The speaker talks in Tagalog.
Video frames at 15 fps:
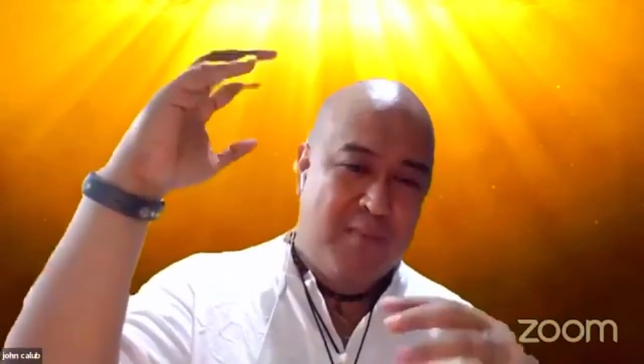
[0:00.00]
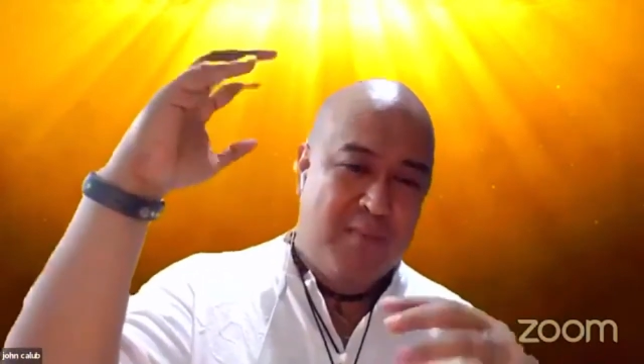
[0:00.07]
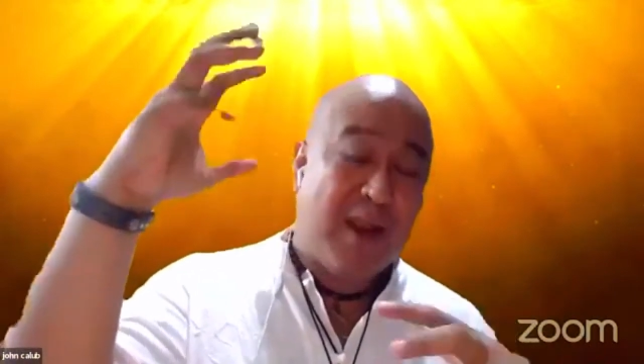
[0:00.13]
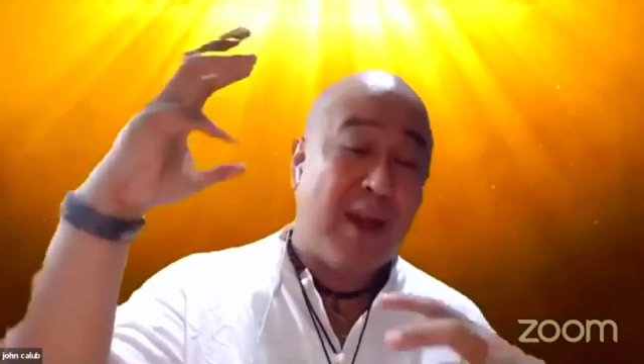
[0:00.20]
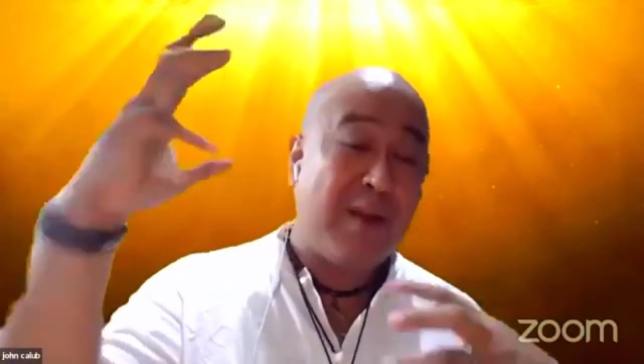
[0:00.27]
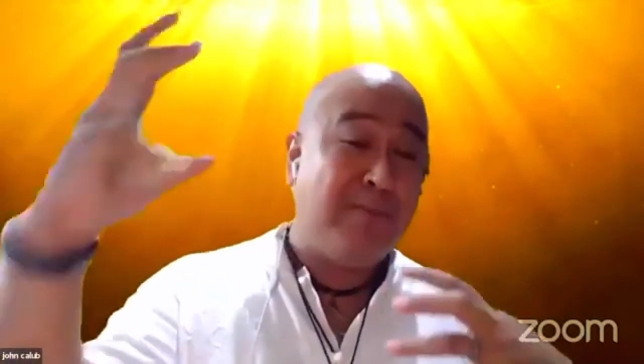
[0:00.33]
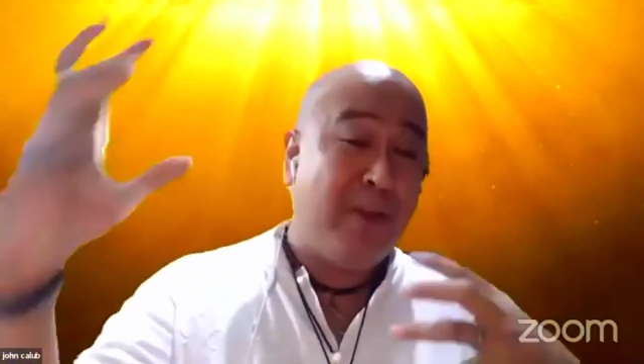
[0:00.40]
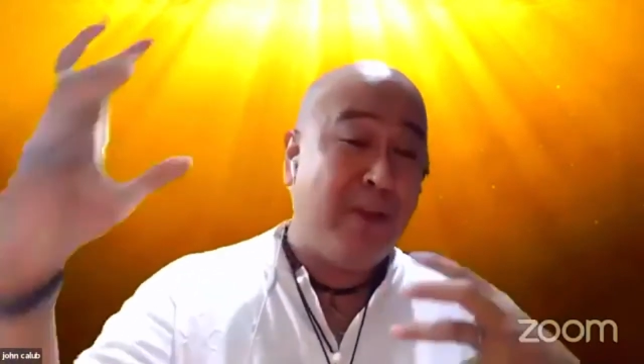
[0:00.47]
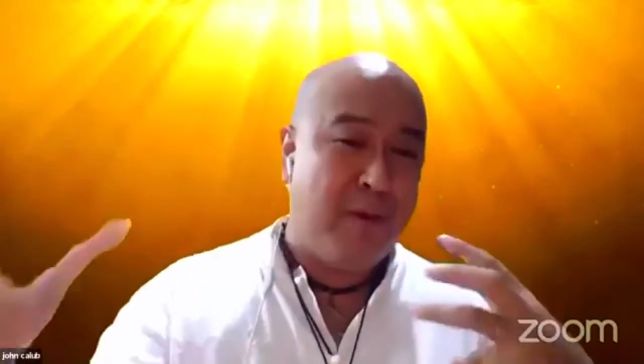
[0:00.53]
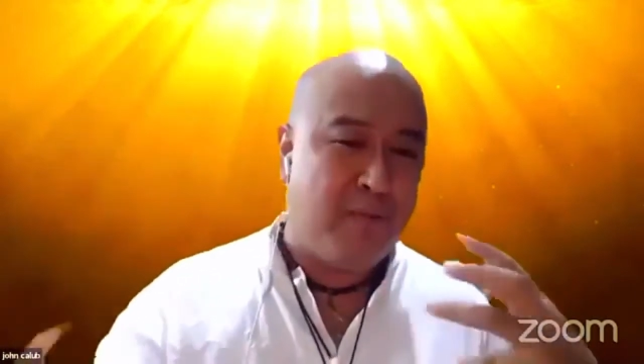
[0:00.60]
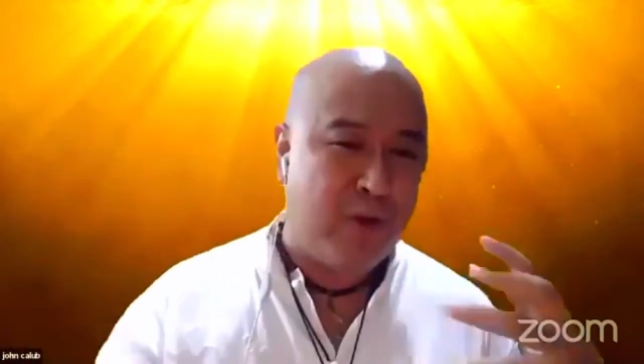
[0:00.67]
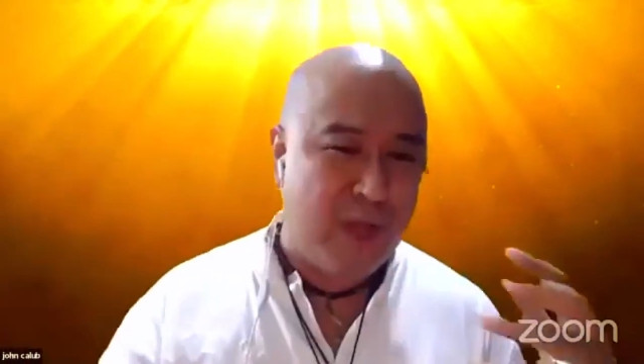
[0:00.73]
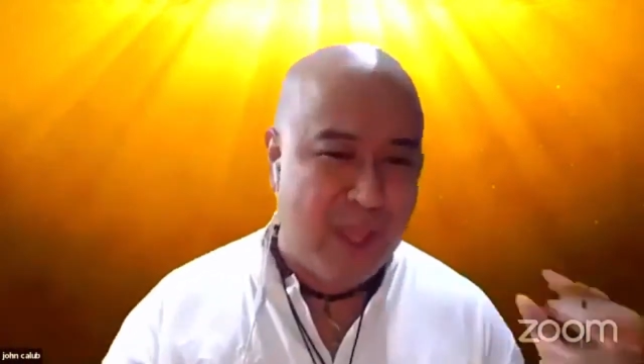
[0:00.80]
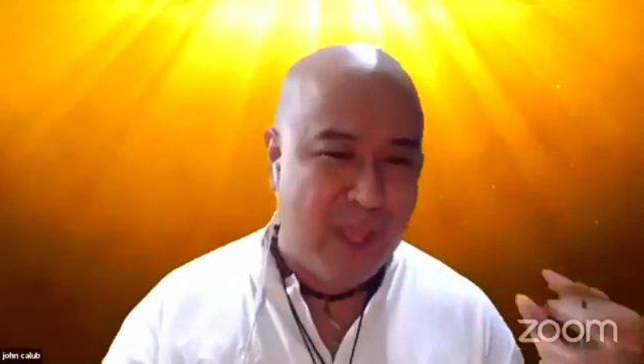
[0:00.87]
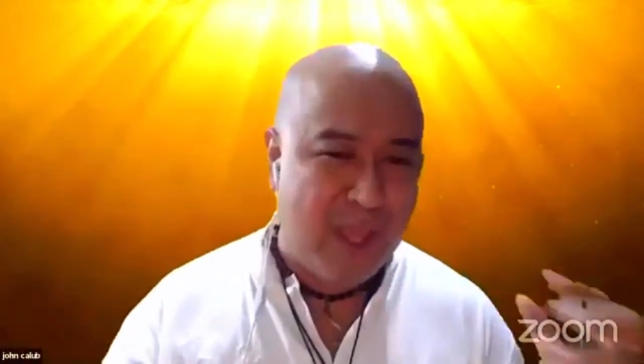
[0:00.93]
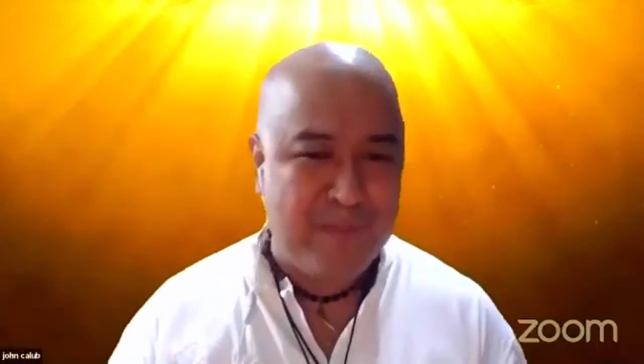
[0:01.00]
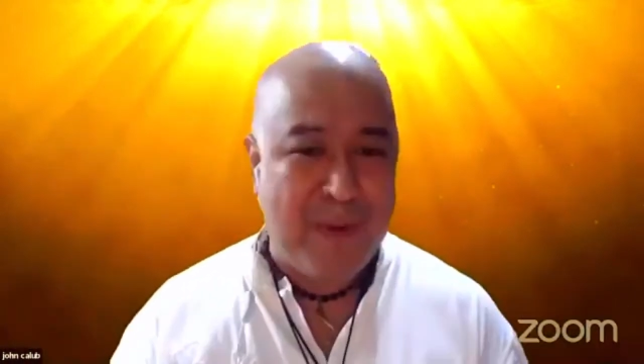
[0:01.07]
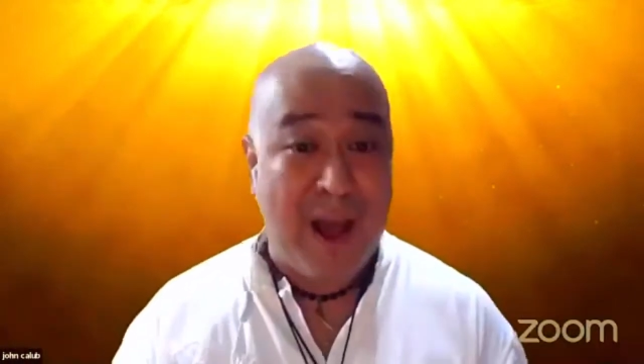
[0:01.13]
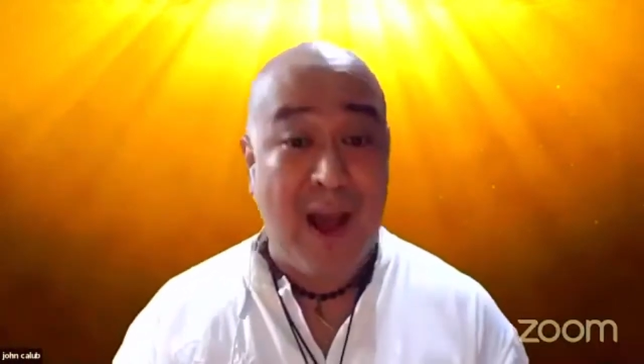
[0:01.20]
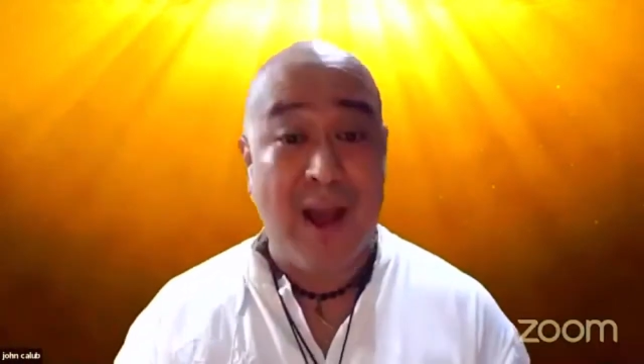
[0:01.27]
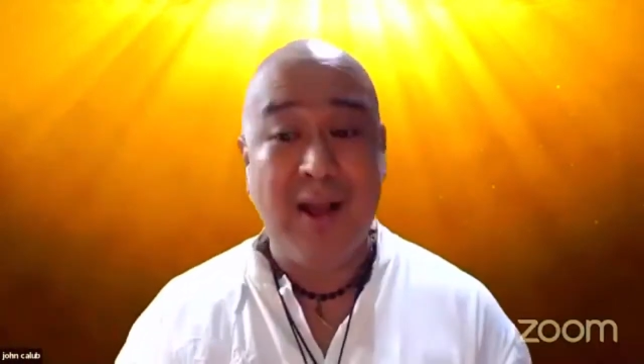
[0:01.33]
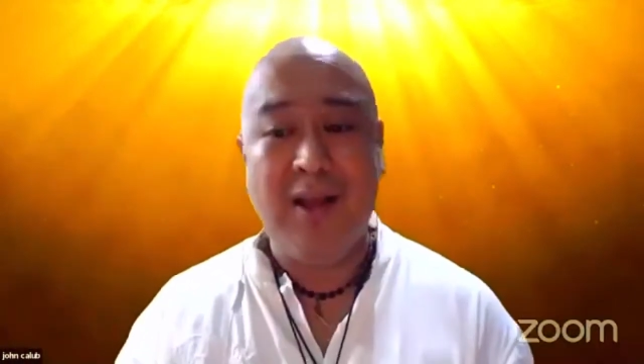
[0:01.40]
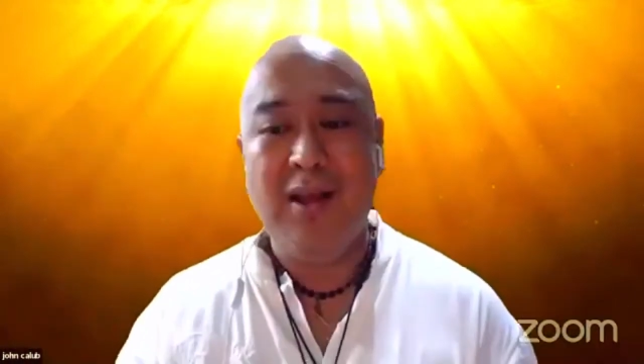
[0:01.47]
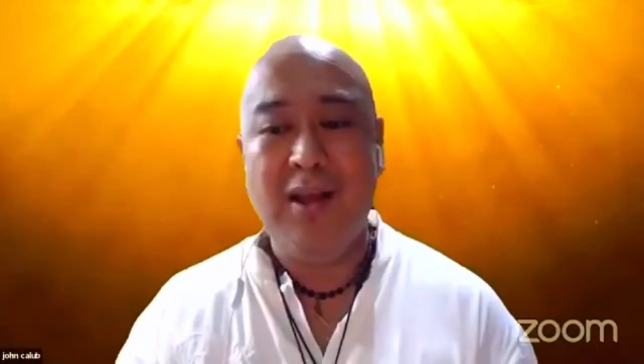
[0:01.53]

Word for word: mararamdaman mo na yan pag